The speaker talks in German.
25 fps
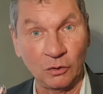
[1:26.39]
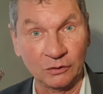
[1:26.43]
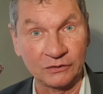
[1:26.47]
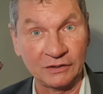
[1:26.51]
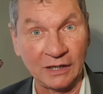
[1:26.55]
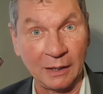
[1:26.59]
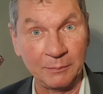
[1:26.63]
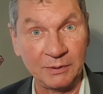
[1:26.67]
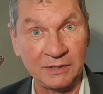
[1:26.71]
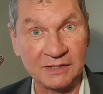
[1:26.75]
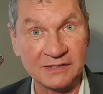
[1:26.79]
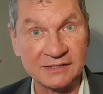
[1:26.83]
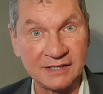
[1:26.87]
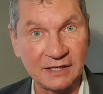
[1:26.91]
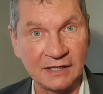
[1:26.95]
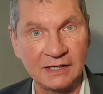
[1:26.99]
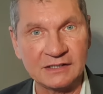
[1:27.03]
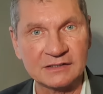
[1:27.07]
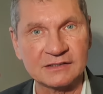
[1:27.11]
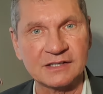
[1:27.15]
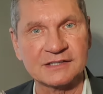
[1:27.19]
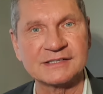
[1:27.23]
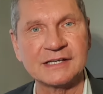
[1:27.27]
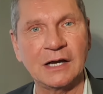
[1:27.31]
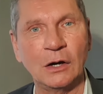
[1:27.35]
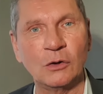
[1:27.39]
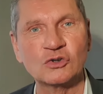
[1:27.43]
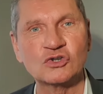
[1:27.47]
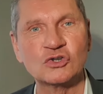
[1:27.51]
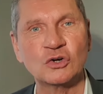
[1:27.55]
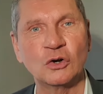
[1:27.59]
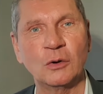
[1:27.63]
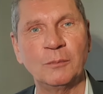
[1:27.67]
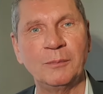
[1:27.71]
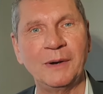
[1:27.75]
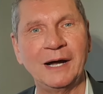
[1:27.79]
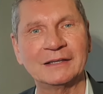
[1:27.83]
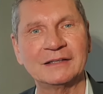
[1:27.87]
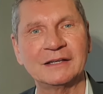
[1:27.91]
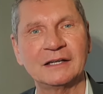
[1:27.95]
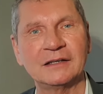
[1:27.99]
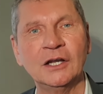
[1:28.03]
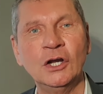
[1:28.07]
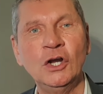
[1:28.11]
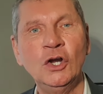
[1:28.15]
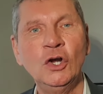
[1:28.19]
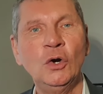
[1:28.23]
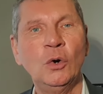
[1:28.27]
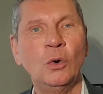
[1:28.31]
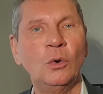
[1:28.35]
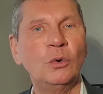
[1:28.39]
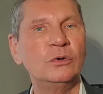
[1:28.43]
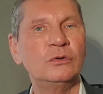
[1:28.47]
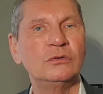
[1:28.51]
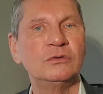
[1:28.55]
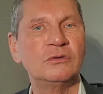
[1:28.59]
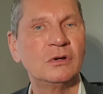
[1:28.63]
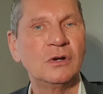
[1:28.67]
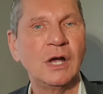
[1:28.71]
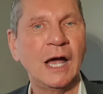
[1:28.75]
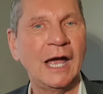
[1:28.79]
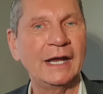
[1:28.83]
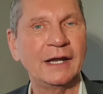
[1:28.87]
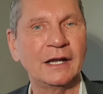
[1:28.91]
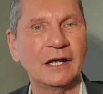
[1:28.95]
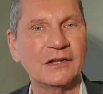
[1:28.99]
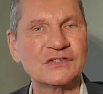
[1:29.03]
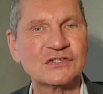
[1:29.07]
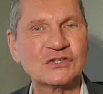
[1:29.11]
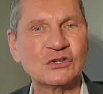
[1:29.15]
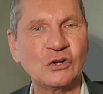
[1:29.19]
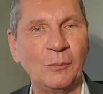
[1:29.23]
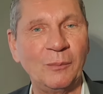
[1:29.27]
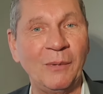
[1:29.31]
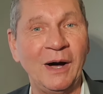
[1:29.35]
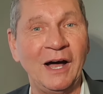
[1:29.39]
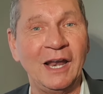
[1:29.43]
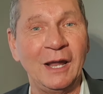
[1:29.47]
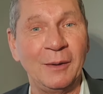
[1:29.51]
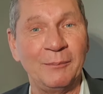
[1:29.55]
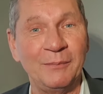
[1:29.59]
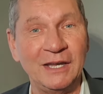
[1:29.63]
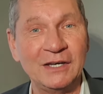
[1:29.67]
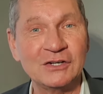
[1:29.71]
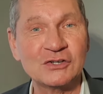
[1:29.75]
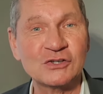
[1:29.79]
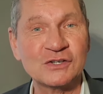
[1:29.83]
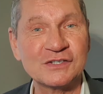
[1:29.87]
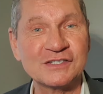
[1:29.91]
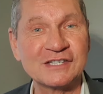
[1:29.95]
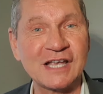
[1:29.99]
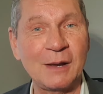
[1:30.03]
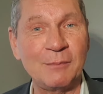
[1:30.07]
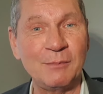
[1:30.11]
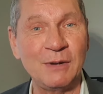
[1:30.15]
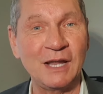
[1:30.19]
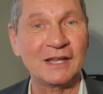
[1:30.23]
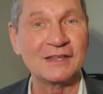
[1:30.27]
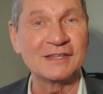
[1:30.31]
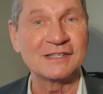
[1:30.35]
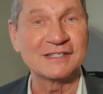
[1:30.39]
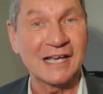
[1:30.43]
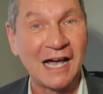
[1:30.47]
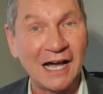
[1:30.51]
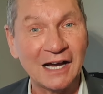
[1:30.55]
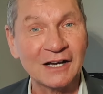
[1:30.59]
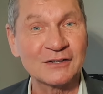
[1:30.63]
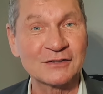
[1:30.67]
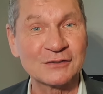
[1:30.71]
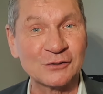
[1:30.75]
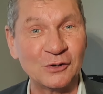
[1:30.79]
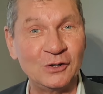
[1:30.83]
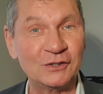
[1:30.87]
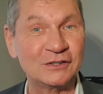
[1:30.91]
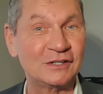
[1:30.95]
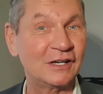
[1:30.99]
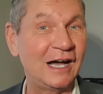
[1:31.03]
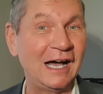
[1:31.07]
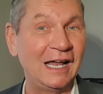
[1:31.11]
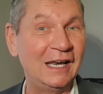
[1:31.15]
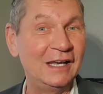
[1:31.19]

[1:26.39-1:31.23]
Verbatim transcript: Gott hab ihn selig, das auch schon gemacht hat und ein ganz normaler Mensch in seinem Land sagen sollte,